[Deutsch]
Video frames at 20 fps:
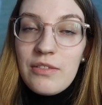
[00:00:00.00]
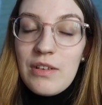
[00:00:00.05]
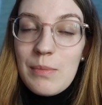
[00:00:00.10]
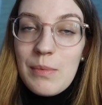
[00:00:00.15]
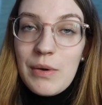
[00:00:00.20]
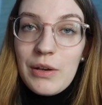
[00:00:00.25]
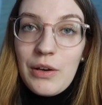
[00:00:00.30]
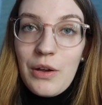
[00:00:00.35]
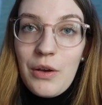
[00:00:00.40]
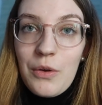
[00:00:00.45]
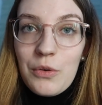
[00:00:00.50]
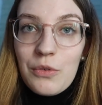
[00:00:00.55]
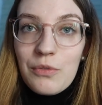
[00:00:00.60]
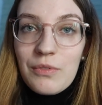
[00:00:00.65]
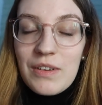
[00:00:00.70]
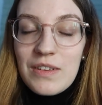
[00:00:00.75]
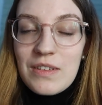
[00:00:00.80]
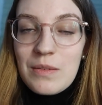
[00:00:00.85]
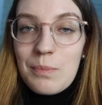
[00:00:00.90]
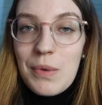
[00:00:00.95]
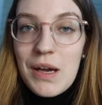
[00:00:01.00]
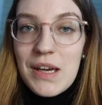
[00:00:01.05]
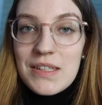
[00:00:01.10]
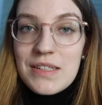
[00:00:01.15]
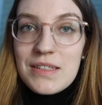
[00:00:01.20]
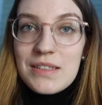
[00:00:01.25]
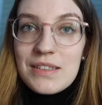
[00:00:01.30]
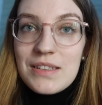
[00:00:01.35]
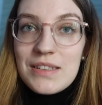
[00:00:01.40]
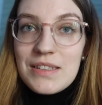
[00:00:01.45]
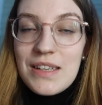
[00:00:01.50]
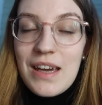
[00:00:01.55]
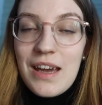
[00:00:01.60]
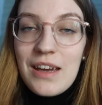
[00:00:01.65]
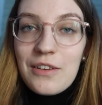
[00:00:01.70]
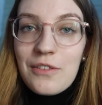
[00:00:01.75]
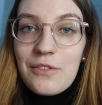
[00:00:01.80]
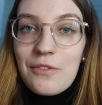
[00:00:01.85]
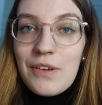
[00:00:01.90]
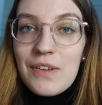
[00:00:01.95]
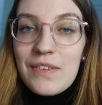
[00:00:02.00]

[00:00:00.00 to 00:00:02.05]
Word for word: wenn man da irgendwas Passendes hat,